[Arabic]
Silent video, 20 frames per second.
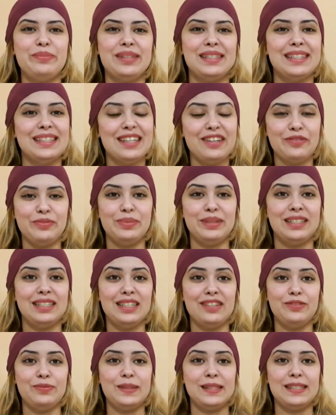بزاف
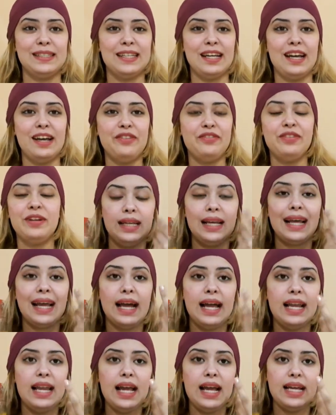بزاف بزاف
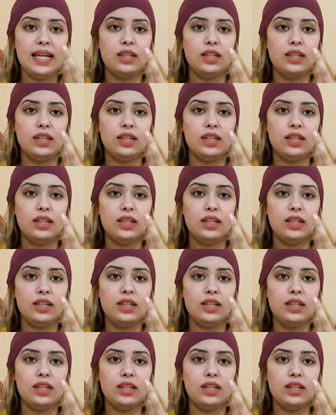الخلايا